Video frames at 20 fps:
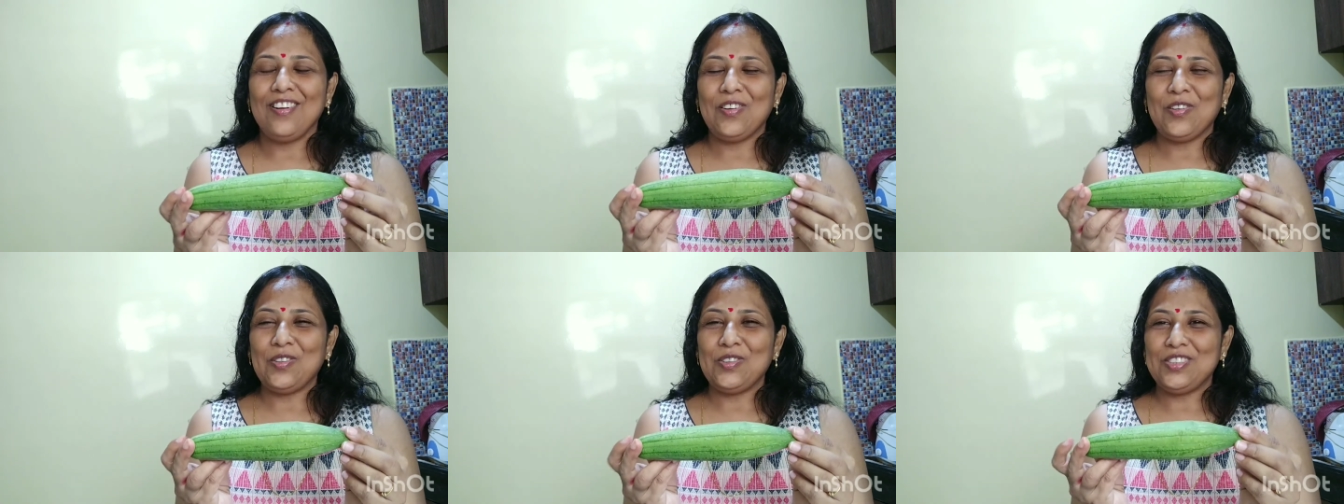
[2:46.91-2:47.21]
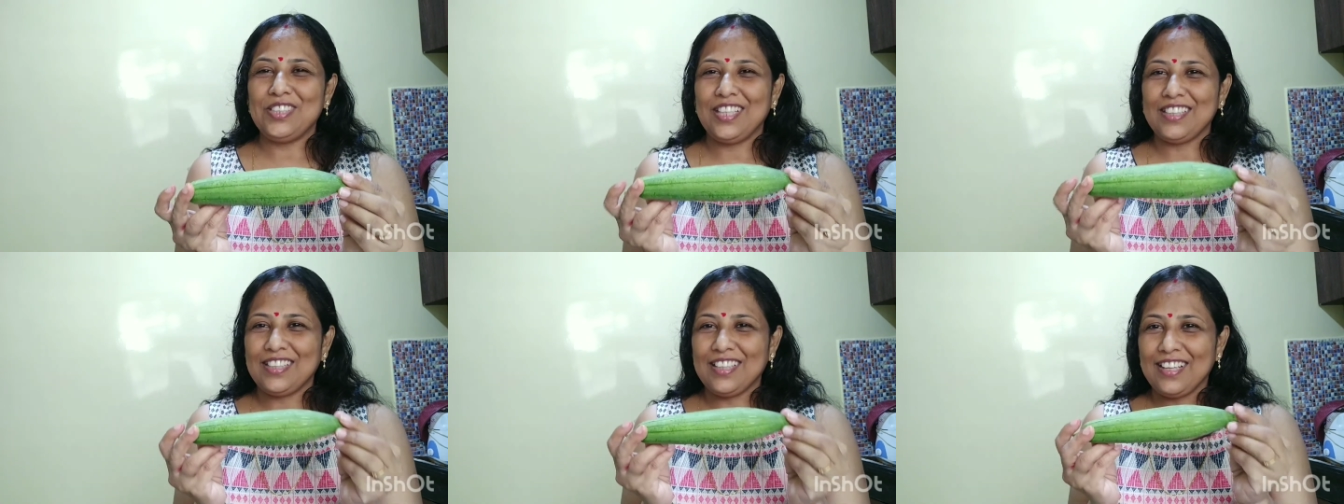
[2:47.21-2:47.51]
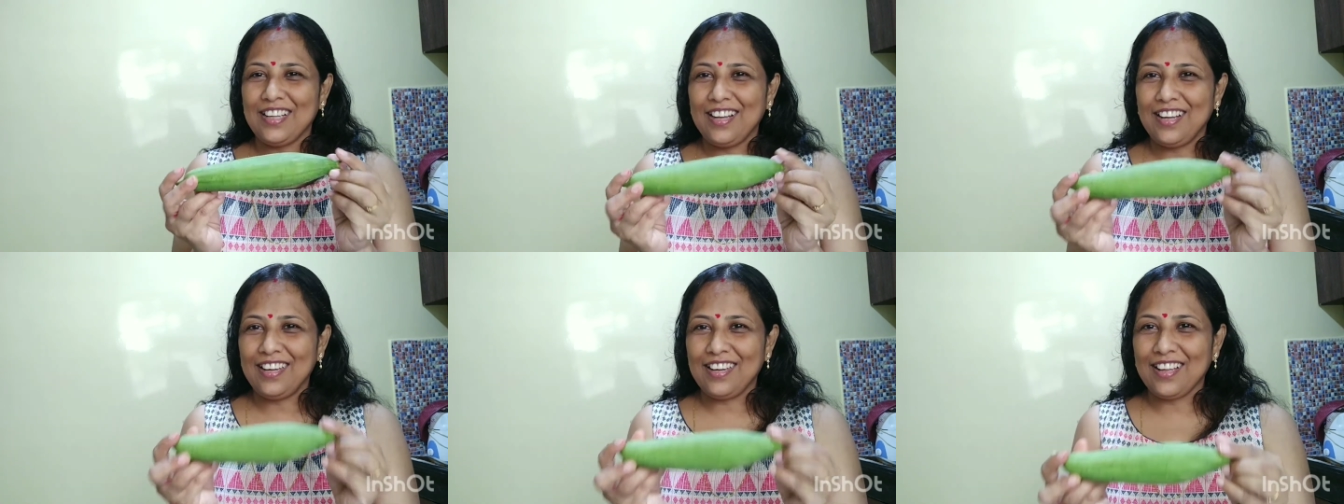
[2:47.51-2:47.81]
গুজরাতে
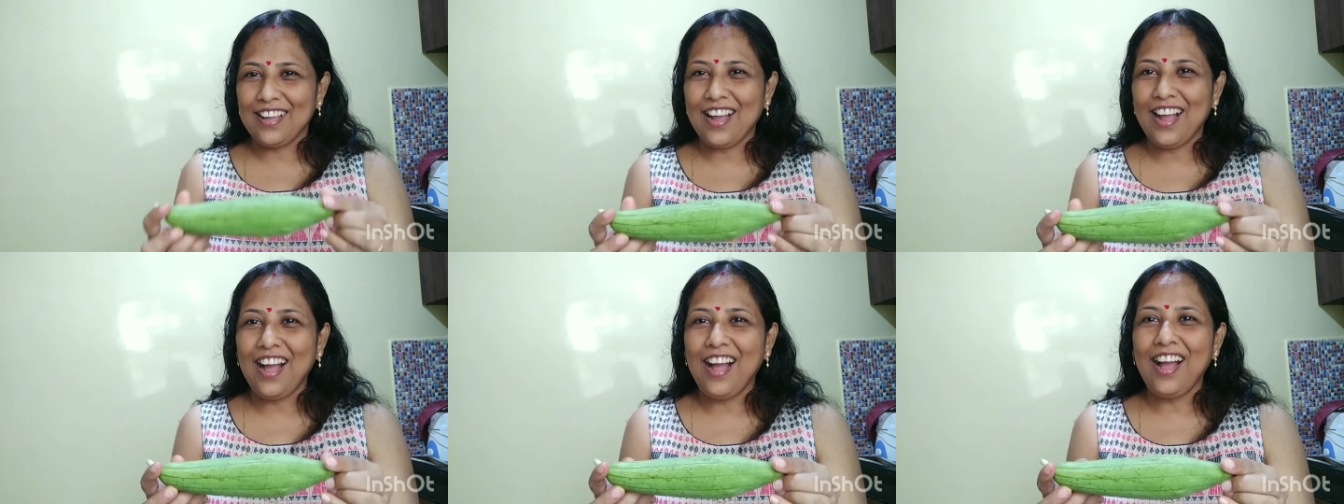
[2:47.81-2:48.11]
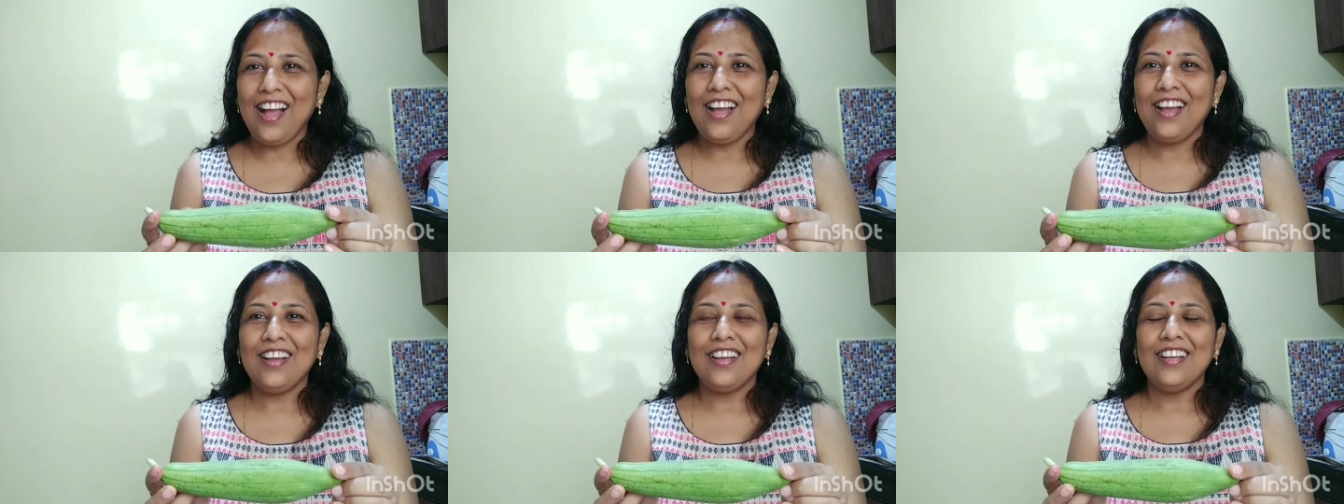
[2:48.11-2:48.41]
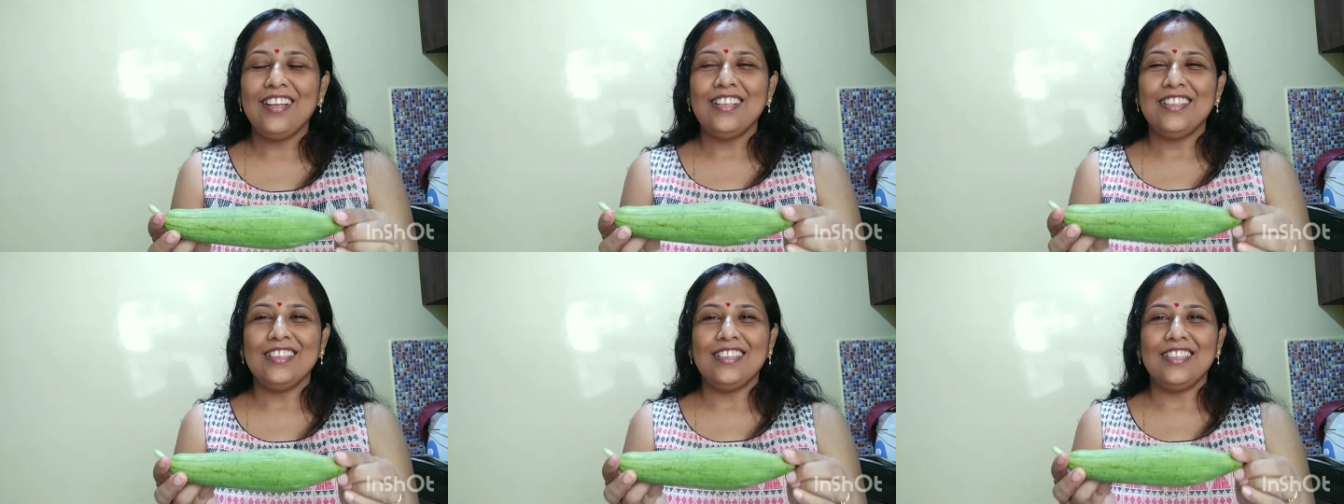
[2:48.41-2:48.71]
কালকা
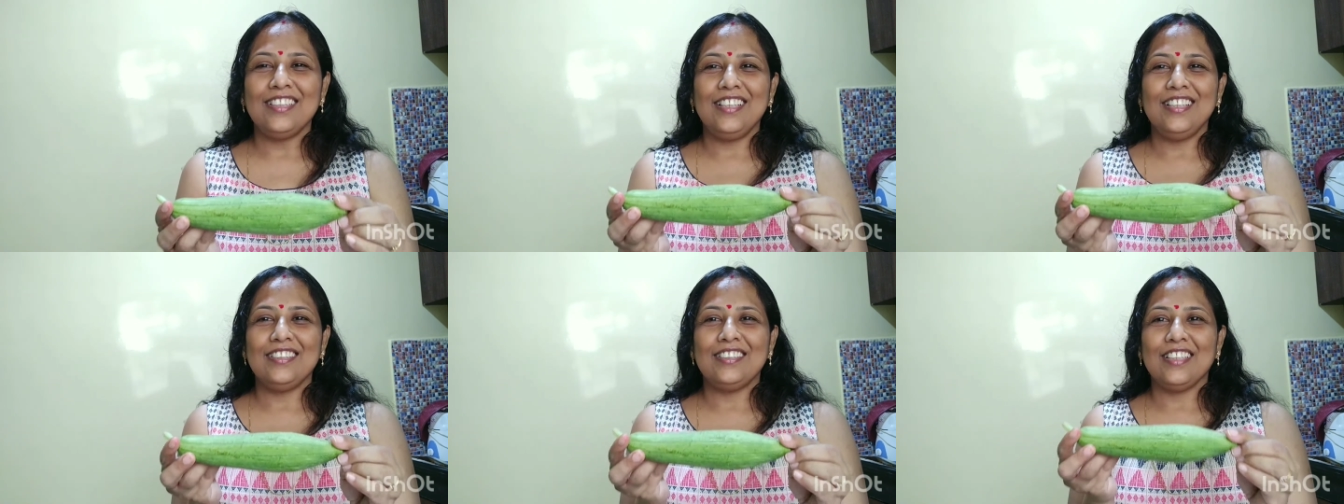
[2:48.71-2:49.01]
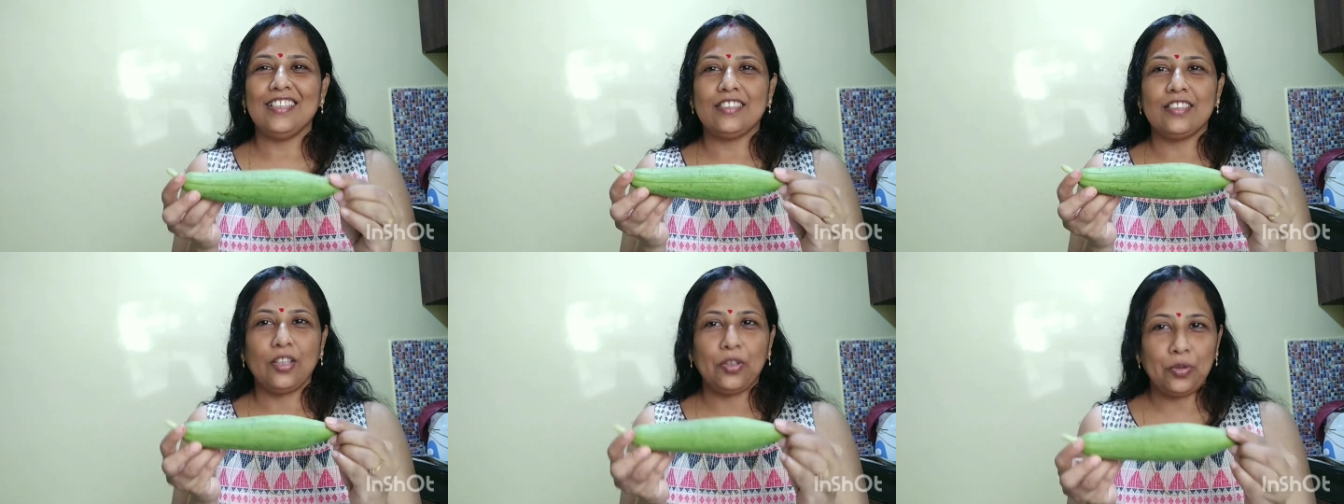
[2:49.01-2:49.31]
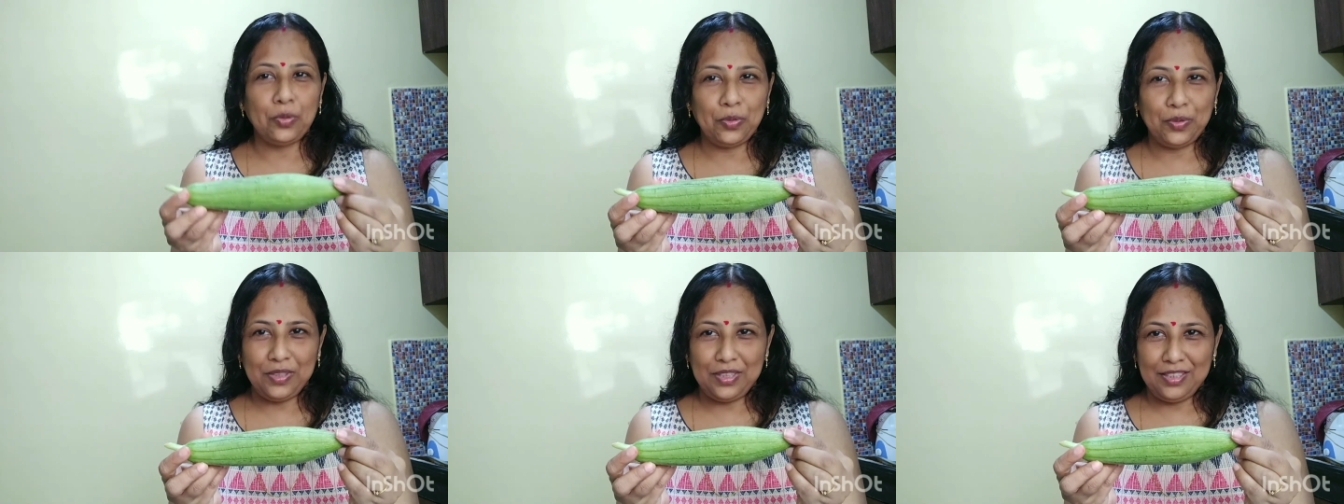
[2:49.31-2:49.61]
দিল্লিতে
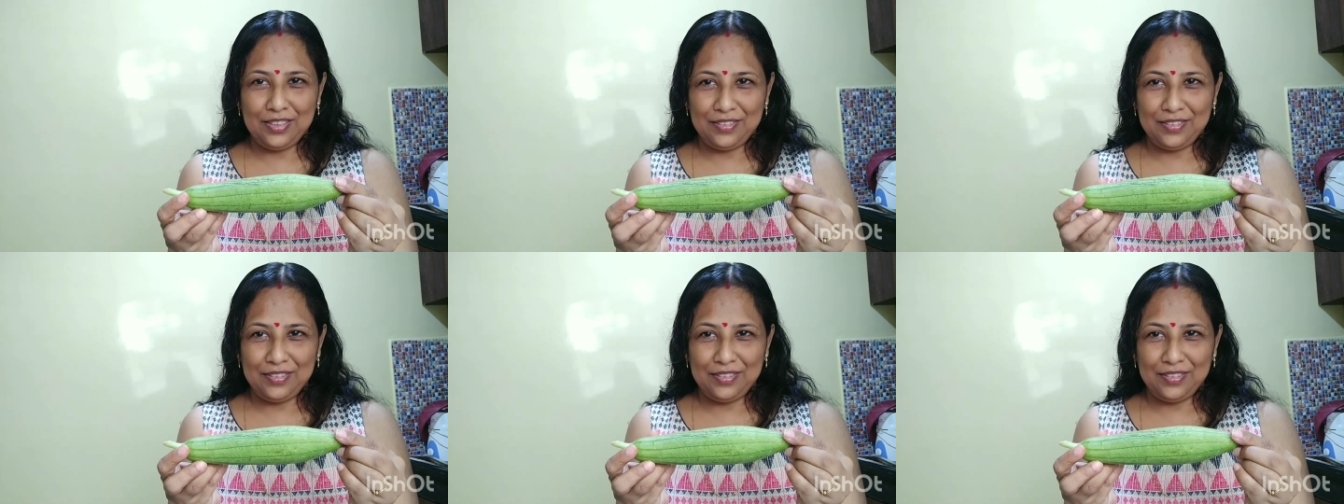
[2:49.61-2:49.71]
দৌই